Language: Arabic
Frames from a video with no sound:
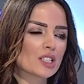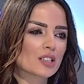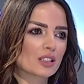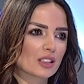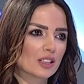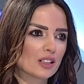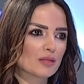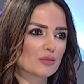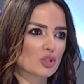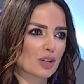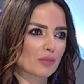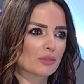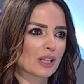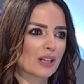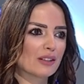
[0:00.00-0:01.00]
الدخان مش
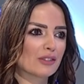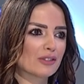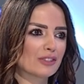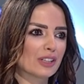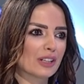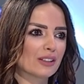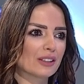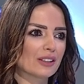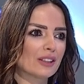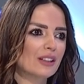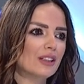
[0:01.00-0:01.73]
عم تعرف يعني بس حتى